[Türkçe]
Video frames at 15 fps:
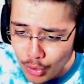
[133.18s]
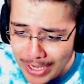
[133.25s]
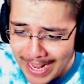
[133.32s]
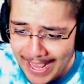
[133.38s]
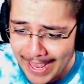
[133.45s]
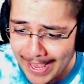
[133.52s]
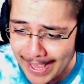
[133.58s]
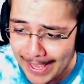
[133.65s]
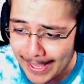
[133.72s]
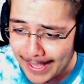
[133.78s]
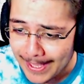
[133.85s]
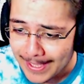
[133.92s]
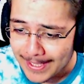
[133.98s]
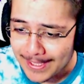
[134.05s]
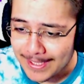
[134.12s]
ne?
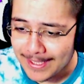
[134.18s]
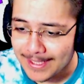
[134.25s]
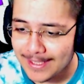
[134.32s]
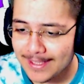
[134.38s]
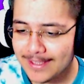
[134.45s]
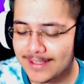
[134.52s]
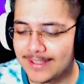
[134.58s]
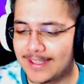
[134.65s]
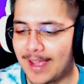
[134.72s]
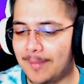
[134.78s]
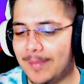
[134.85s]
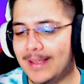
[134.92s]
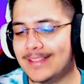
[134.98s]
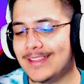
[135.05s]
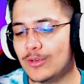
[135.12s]
Ya
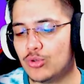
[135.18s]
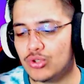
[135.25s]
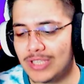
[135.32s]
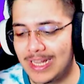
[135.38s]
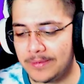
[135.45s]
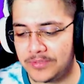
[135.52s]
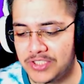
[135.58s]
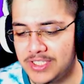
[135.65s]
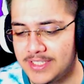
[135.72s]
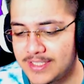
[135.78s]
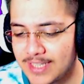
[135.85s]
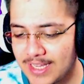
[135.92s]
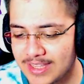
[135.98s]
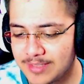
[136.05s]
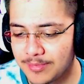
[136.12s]
ben de güzel bir şey
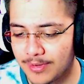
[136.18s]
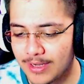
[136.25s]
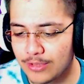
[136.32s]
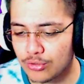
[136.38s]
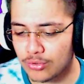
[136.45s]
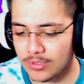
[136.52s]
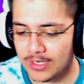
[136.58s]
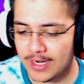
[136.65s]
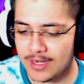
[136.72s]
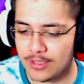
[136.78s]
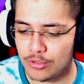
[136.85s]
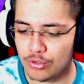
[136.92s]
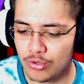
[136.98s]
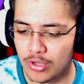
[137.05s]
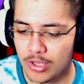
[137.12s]
sandım. Retro nani diyor